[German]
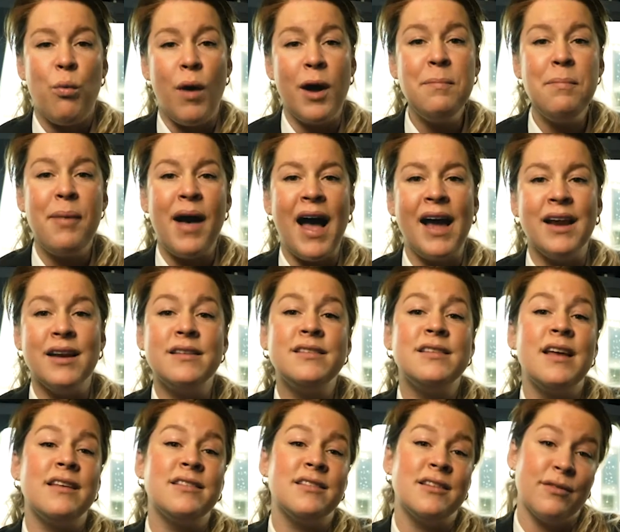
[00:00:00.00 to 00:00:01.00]
Ein
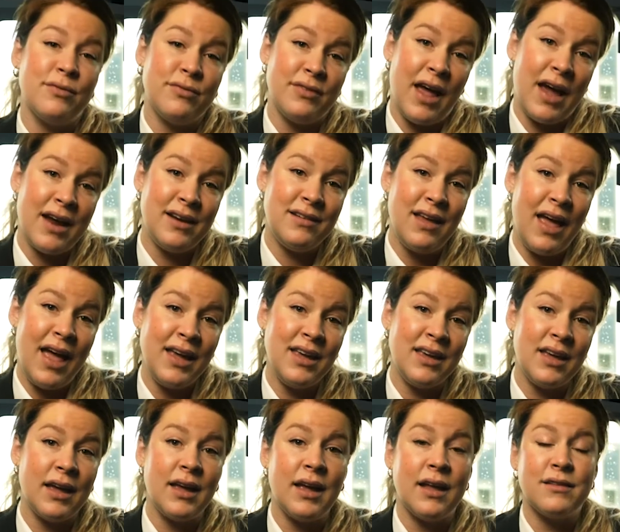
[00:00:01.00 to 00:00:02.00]
Pilot bleibt im
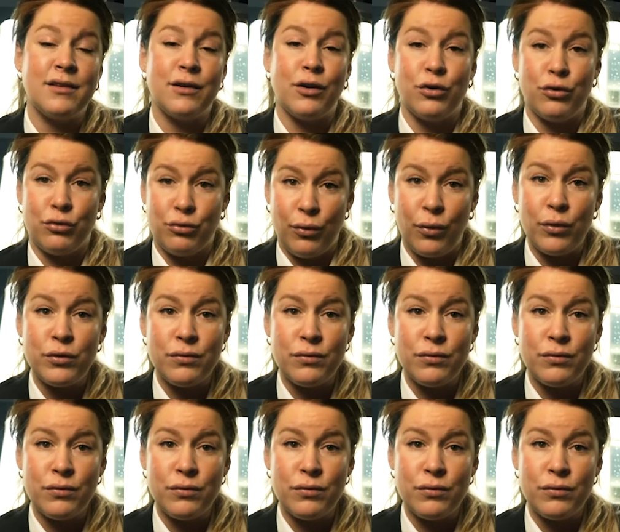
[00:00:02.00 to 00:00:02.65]
Cockpit und prüft dort